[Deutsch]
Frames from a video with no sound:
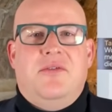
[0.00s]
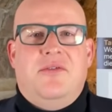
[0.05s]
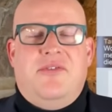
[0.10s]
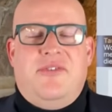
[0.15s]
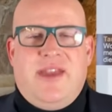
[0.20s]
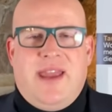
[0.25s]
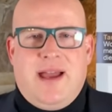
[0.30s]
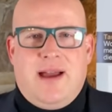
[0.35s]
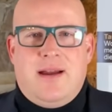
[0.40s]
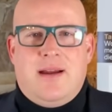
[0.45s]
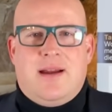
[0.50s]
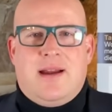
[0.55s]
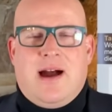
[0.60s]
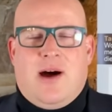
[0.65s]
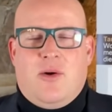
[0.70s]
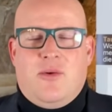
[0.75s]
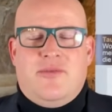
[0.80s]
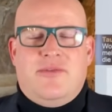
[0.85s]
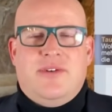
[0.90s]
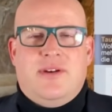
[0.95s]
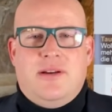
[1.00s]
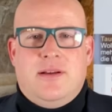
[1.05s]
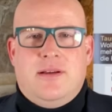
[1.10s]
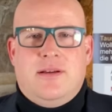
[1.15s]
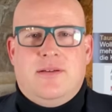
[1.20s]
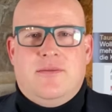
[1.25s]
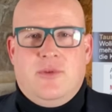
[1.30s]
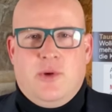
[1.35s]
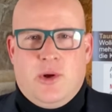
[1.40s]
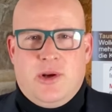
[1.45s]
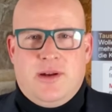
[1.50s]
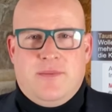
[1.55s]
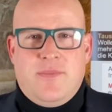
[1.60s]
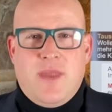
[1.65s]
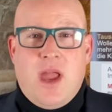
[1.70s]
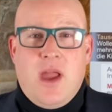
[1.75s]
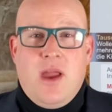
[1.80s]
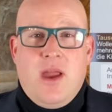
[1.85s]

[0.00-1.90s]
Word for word: verkaufen würde.